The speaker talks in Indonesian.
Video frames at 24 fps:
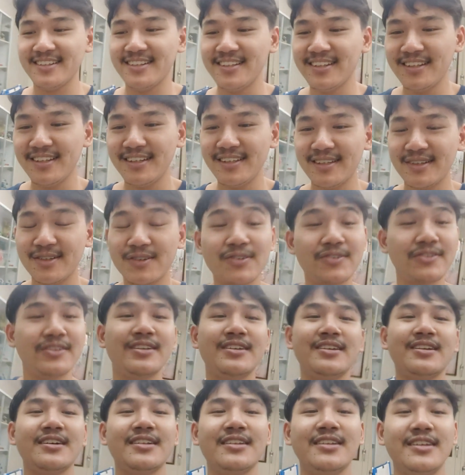jadi
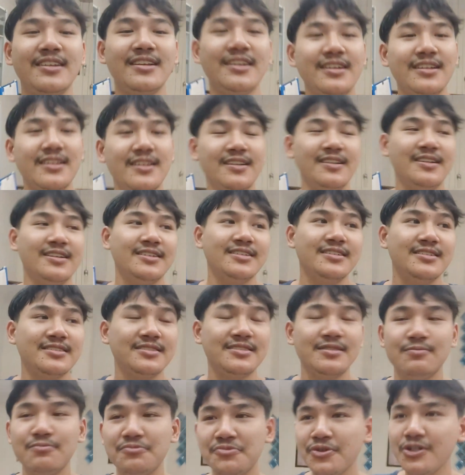konten kali ini adalah
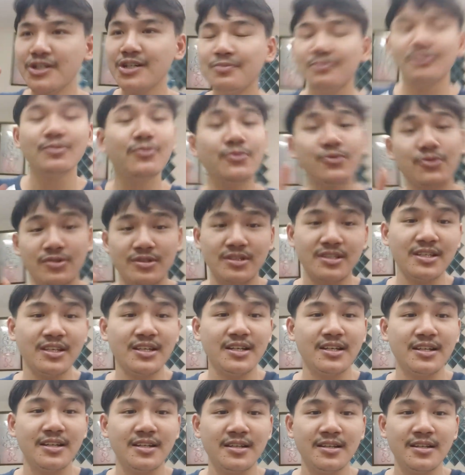sebuah
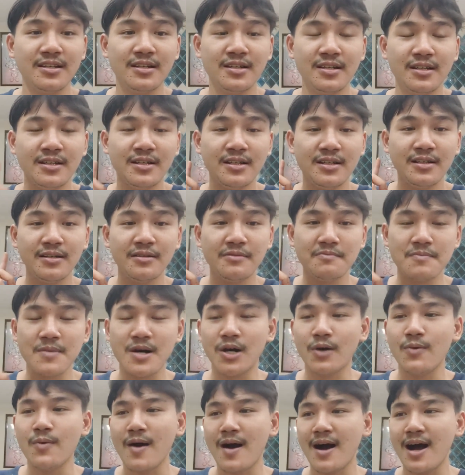pembuktian
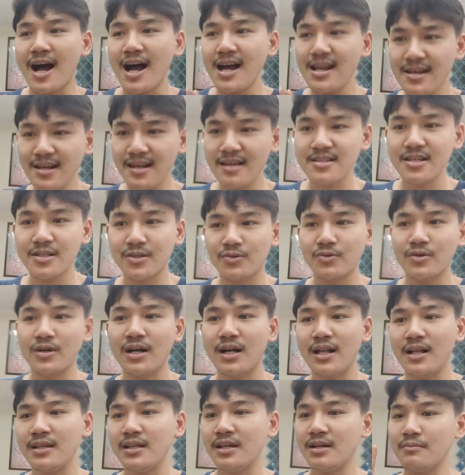bahwa ada satu
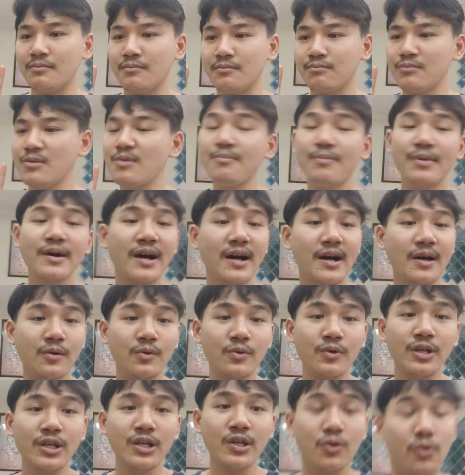hal yang
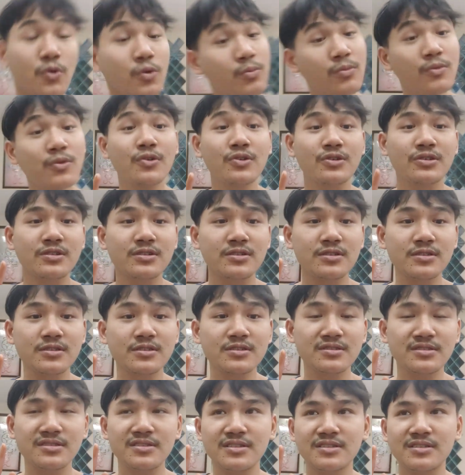mempengaruhi umur
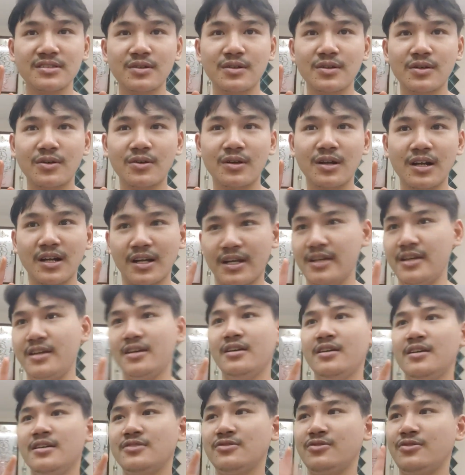seseorang
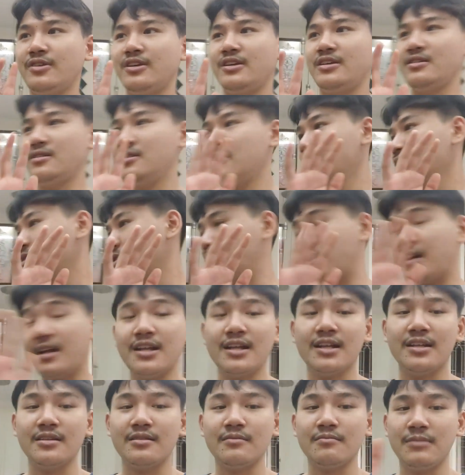eh sorry
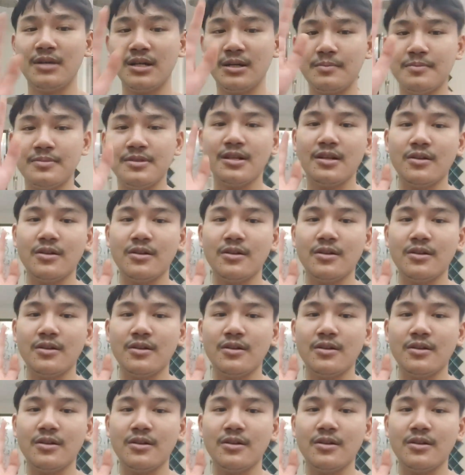ralat maaf